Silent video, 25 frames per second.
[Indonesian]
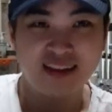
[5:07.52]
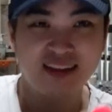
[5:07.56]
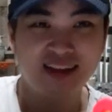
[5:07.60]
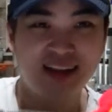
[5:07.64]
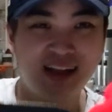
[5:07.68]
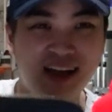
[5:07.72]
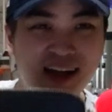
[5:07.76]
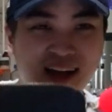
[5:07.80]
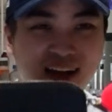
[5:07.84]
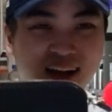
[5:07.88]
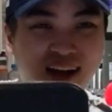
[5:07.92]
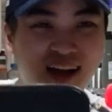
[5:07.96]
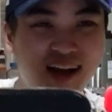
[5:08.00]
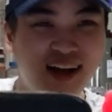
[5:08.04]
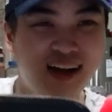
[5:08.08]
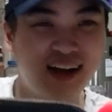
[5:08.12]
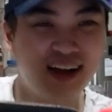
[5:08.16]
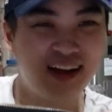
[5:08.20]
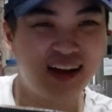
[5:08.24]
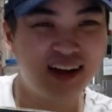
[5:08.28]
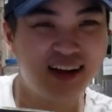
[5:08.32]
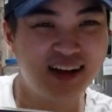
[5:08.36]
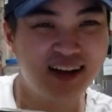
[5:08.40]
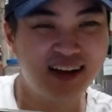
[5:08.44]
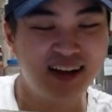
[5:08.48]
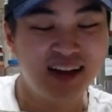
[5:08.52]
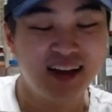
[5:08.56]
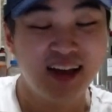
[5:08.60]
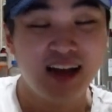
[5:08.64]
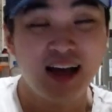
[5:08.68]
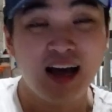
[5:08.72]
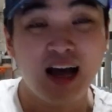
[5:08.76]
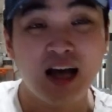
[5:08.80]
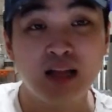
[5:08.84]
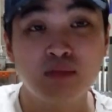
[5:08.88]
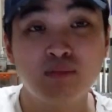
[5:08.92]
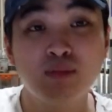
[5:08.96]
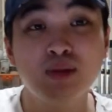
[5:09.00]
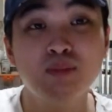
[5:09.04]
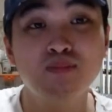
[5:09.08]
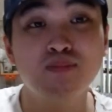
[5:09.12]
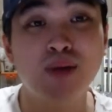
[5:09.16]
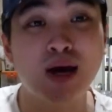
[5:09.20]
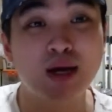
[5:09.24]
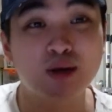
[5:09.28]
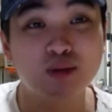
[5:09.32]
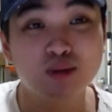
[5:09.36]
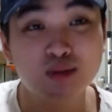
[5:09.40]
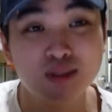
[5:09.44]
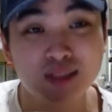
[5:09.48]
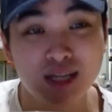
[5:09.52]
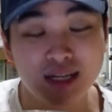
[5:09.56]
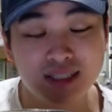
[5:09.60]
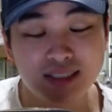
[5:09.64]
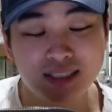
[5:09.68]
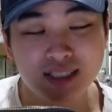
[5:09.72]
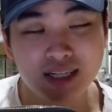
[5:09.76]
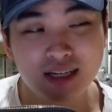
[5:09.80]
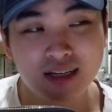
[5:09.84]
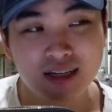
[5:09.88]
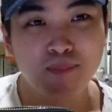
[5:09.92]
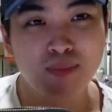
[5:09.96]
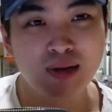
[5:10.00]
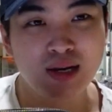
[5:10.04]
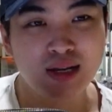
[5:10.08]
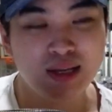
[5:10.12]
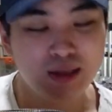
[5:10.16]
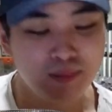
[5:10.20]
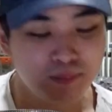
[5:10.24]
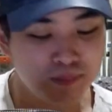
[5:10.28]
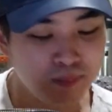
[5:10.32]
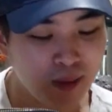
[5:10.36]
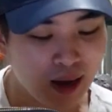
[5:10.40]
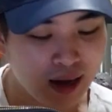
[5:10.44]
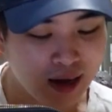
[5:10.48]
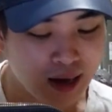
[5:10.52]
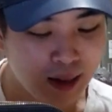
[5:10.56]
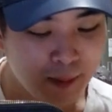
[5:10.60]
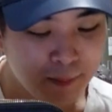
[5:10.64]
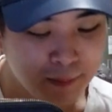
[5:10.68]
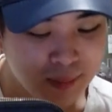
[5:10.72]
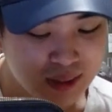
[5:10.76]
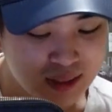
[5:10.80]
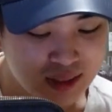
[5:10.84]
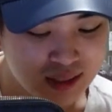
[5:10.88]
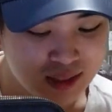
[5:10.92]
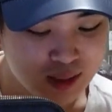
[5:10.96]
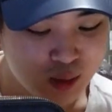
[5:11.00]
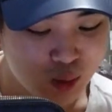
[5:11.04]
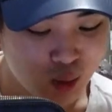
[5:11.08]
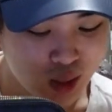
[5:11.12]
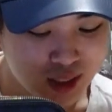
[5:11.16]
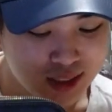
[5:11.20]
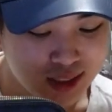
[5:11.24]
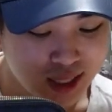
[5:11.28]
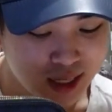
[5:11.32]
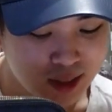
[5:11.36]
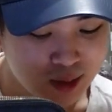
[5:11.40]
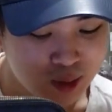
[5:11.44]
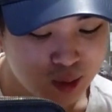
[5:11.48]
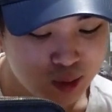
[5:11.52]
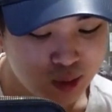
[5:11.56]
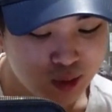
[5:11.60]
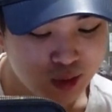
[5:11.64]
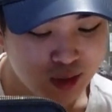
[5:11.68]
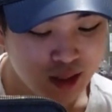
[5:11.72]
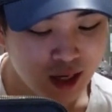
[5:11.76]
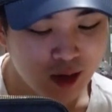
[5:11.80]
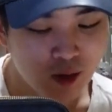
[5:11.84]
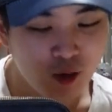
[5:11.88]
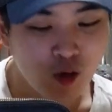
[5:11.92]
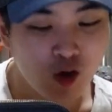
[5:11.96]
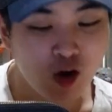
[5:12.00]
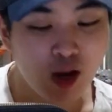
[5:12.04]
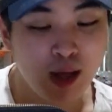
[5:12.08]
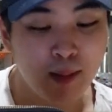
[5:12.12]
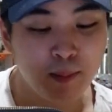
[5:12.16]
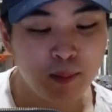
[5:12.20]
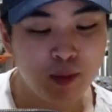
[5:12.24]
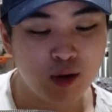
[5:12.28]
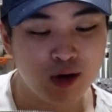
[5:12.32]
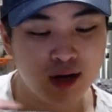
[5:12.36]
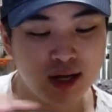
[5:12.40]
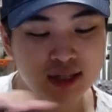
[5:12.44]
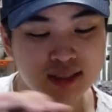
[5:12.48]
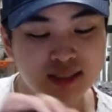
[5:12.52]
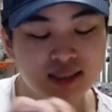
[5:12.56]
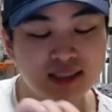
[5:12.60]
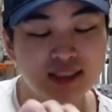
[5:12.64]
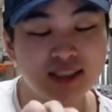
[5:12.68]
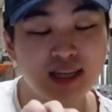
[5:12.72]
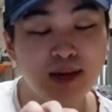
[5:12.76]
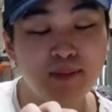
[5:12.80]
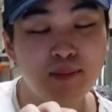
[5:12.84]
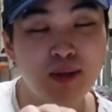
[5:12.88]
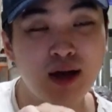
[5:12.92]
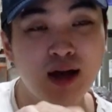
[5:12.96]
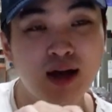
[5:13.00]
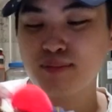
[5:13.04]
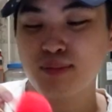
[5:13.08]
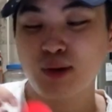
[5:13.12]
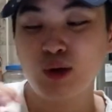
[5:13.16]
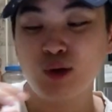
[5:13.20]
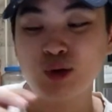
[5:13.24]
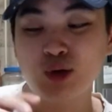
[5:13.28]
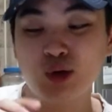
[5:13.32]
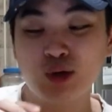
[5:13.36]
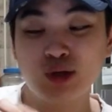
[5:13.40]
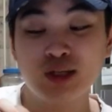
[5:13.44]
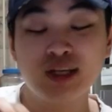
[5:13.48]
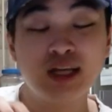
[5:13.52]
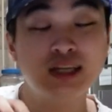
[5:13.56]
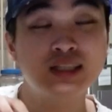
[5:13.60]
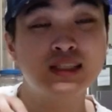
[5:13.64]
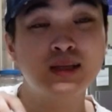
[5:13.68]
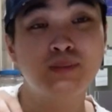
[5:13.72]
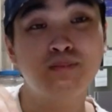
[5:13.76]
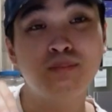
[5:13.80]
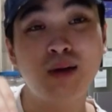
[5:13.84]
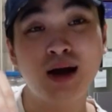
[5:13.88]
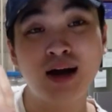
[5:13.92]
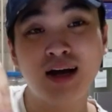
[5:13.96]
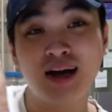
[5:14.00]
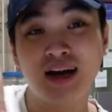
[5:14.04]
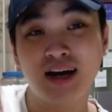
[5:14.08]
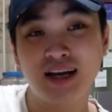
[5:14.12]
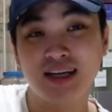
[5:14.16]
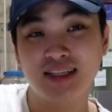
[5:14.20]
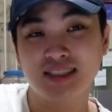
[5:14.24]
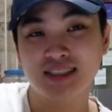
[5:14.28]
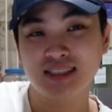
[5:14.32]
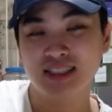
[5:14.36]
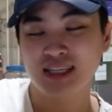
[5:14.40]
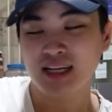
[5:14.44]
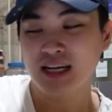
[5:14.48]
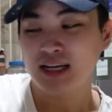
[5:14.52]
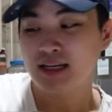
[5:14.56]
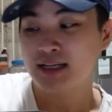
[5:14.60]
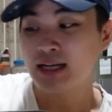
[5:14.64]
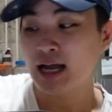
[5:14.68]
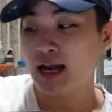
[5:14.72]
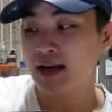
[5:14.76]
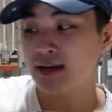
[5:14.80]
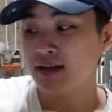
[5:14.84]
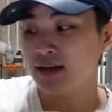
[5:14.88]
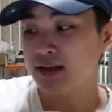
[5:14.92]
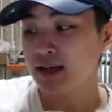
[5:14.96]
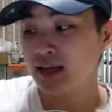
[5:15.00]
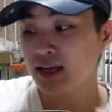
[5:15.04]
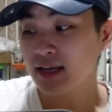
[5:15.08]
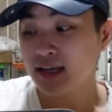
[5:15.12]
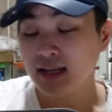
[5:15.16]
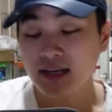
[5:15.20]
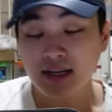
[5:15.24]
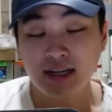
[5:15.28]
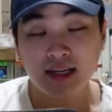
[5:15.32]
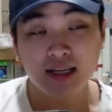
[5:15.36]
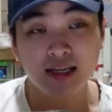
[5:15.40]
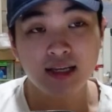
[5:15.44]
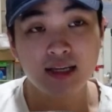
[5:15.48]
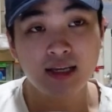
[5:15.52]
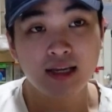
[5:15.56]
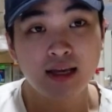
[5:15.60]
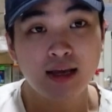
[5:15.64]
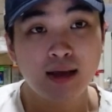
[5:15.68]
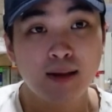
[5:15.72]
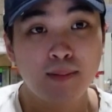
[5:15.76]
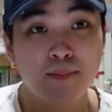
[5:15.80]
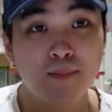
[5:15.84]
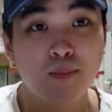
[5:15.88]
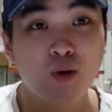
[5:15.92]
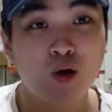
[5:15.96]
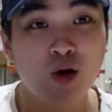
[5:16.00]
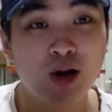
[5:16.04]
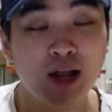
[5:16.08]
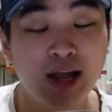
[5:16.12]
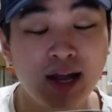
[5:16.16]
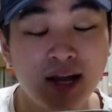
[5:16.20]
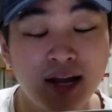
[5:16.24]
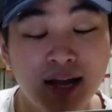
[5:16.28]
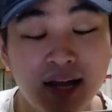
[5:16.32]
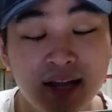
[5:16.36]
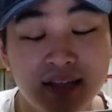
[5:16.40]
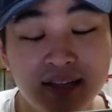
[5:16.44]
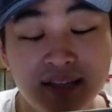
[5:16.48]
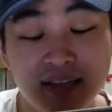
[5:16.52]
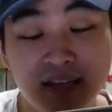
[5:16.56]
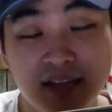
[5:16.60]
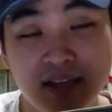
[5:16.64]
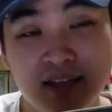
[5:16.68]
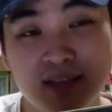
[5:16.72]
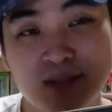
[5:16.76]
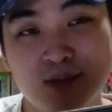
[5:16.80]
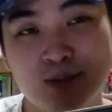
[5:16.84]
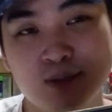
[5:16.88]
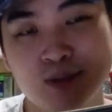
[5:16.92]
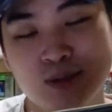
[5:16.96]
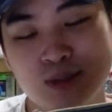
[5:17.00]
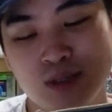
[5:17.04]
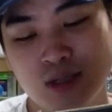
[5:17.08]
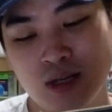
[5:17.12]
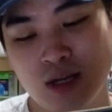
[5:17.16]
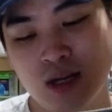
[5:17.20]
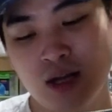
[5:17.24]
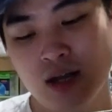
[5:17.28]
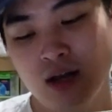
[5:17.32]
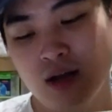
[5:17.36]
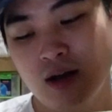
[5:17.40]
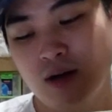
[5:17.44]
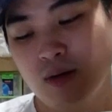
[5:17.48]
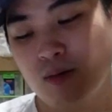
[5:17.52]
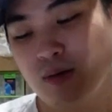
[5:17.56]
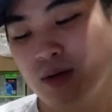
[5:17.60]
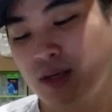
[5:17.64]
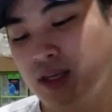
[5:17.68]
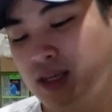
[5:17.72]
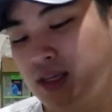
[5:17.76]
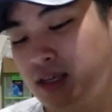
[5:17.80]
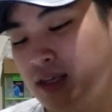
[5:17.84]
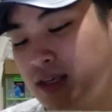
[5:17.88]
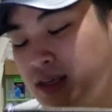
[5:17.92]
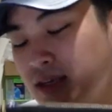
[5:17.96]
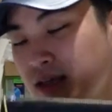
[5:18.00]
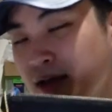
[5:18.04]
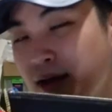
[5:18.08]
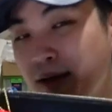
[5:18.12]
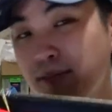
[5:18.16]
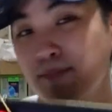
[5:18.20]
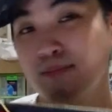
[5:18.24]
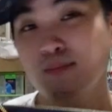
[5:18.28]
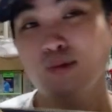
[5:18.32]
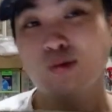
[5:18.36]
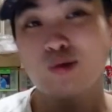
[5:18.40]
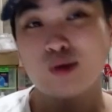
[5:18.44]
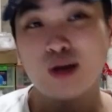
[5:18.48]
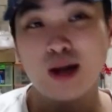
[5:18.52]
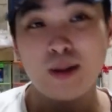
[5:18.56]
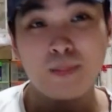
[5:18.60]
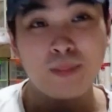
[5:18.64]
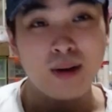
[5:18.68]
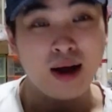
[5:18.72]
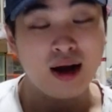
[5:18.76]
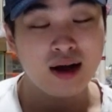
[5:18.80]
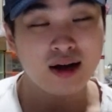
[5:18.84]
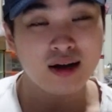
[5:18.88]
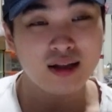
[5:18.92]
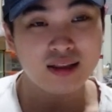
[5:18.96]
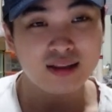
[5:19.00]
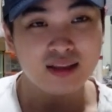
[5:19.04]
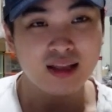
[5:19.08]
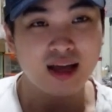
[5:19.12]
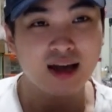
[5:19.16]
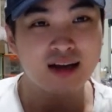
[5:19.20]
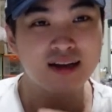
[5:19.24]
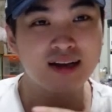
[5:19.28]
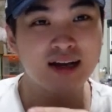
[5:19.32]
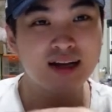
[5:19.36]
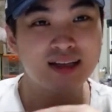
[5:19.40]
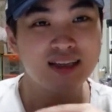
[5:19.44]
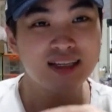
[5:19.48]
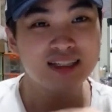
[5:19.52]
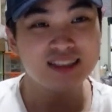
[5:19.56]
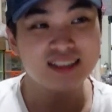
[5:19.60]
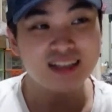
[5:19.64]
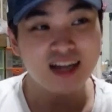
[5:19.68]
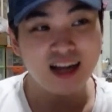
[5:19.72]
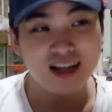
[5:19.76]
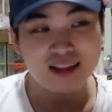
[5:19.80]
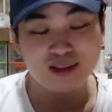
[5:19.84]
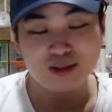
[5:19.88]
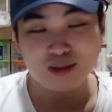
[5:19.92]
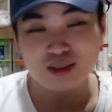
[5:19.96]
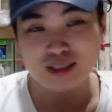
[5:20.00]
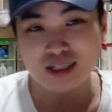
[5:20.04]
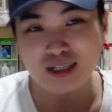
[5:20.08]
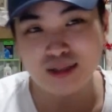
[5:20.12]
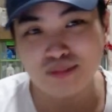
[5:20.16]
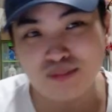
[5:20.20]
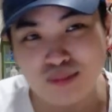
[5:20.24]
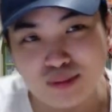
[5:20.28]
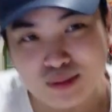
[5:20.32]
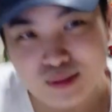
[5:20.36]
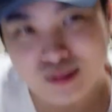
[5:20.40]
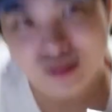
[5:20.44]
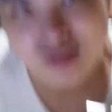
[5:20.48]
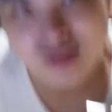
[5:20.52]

nah Admin baru saja beli barang BT21 yang kolaborasi sama produknya Jepang guys Dan ini bonekanya itu Wih murah banget harganya 100 ribu